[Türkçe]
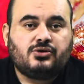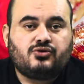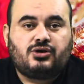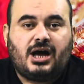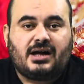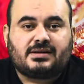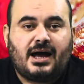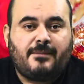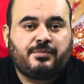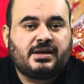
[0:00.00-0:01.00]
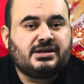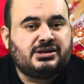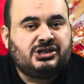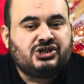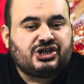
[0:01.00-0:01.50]
Rüyada
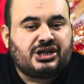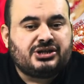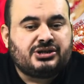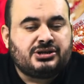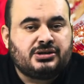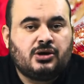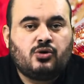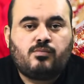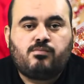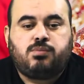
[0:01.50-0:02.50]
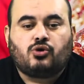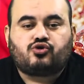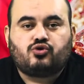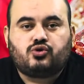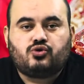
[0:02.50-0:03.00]
nişanının
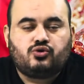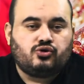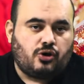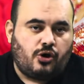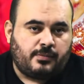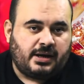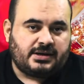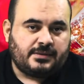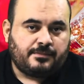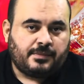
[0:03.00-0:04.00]
bozulduğunu görmek,